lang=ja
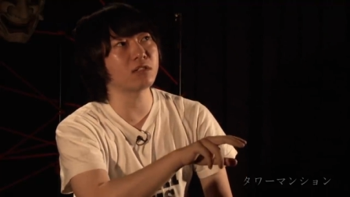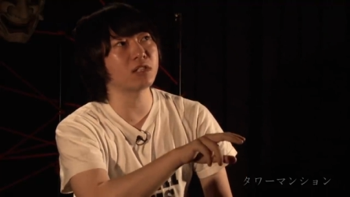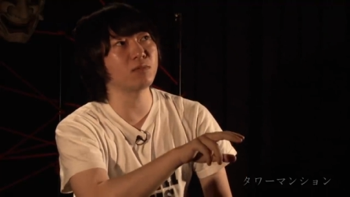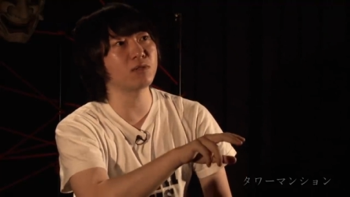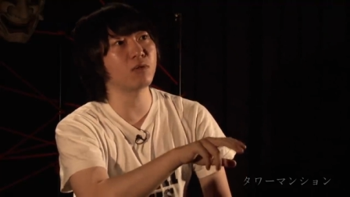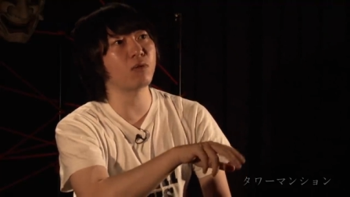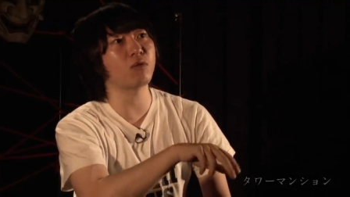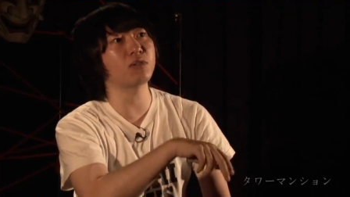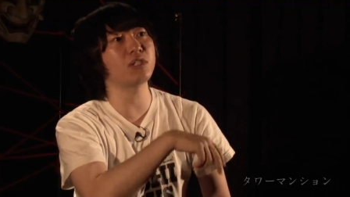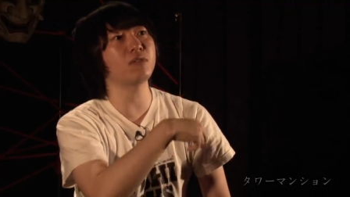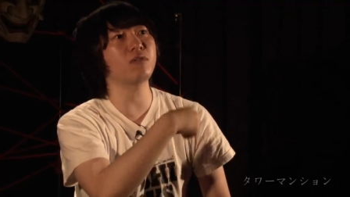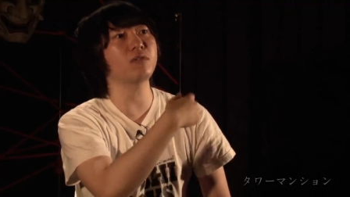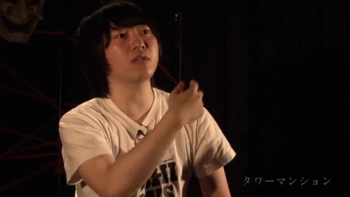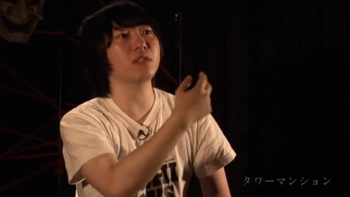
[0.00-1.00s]
住み心
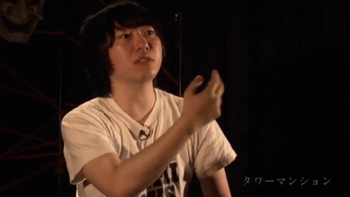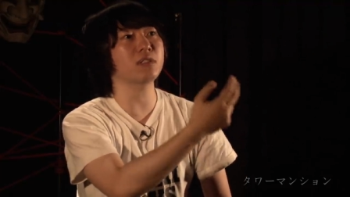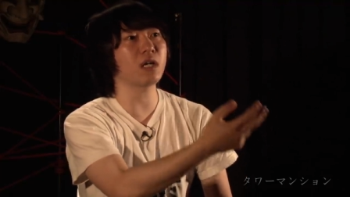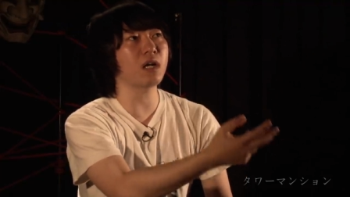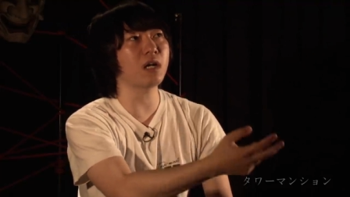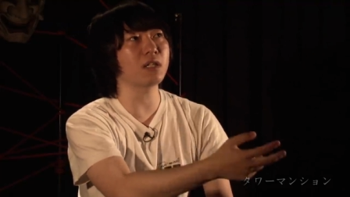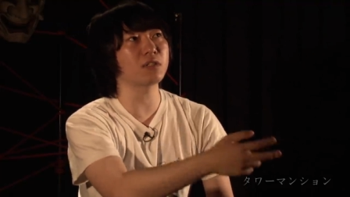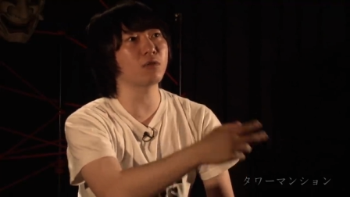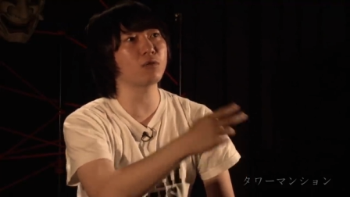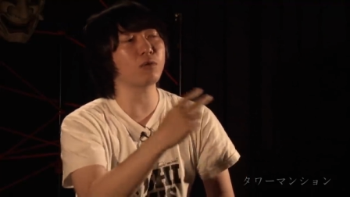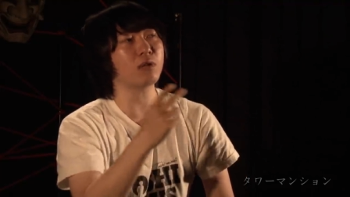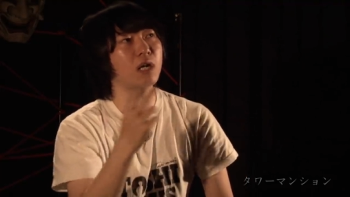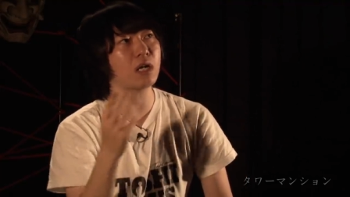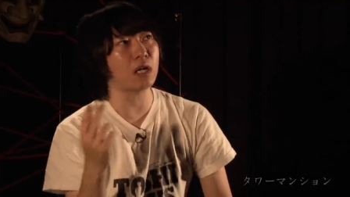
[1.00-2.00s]
地どうですかって
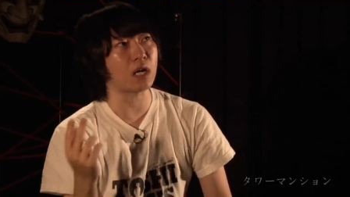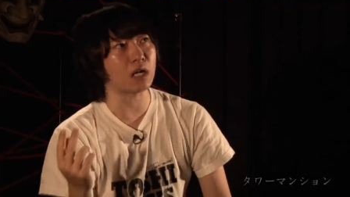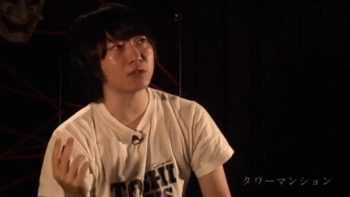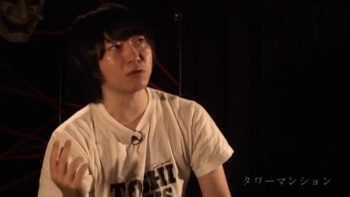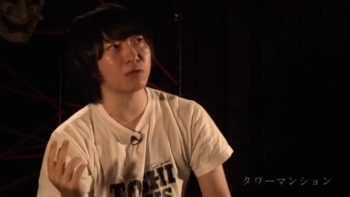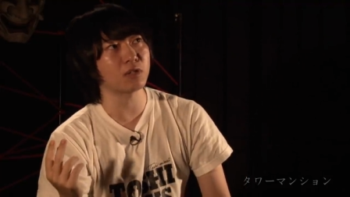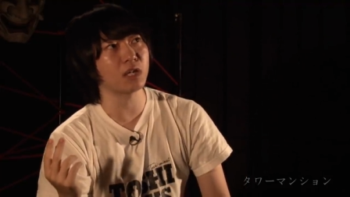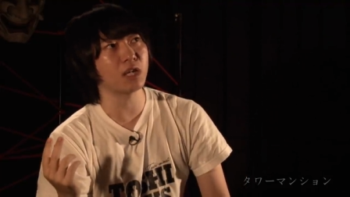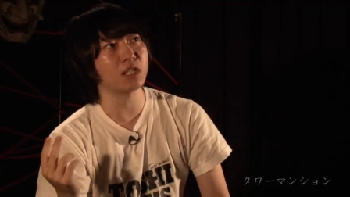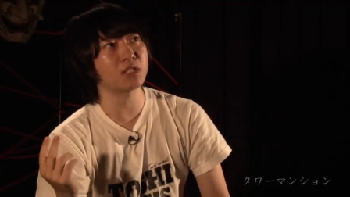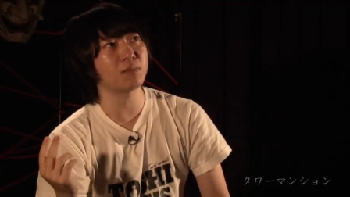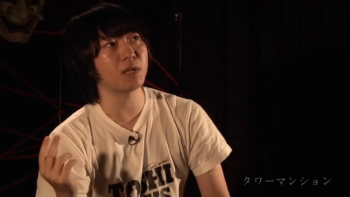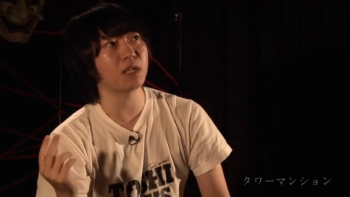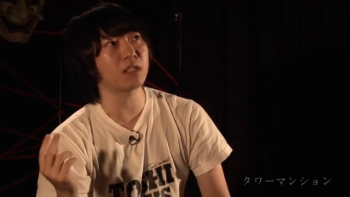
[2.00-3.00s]
外からその掲
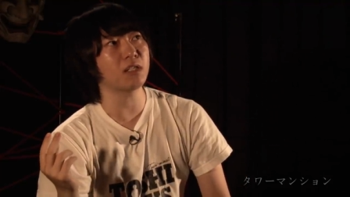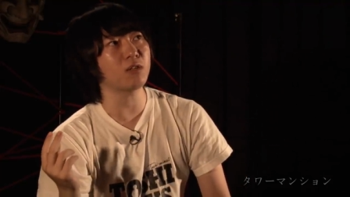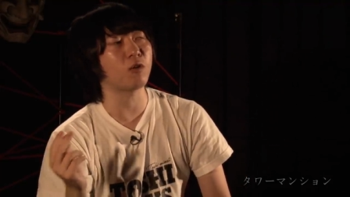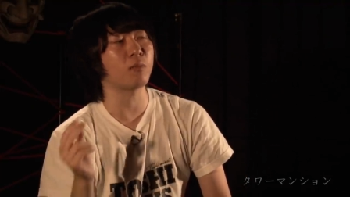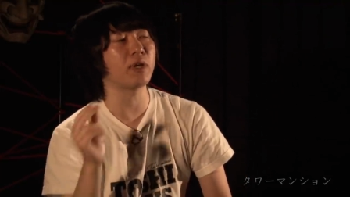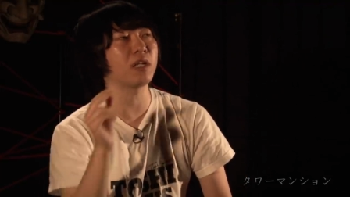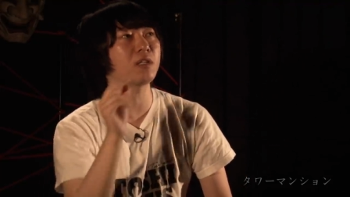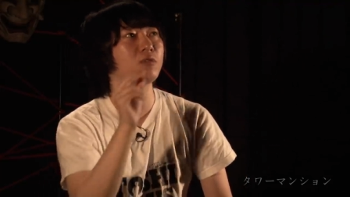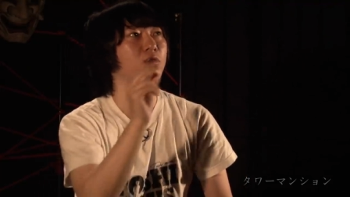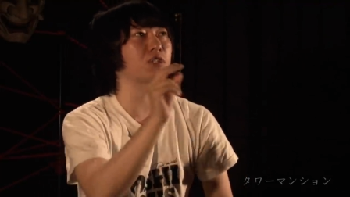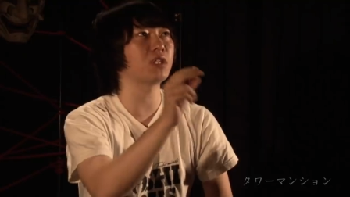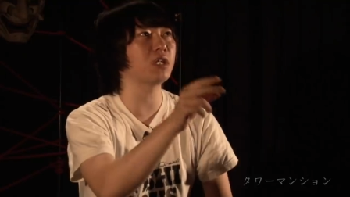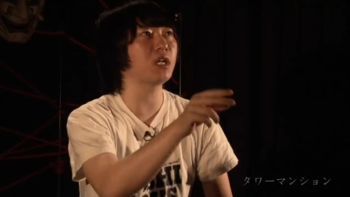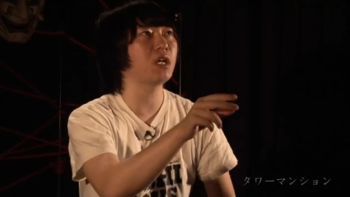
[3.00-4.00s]
示板にコメント
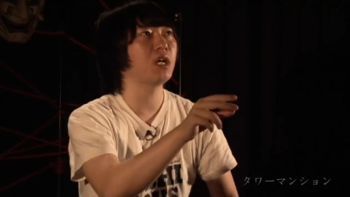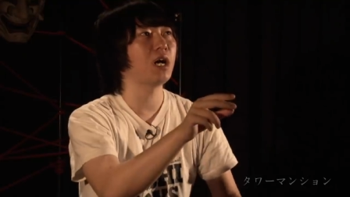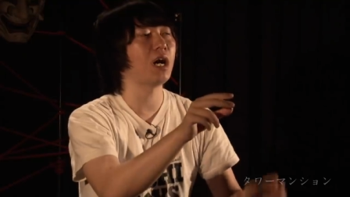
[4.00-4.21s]
したら、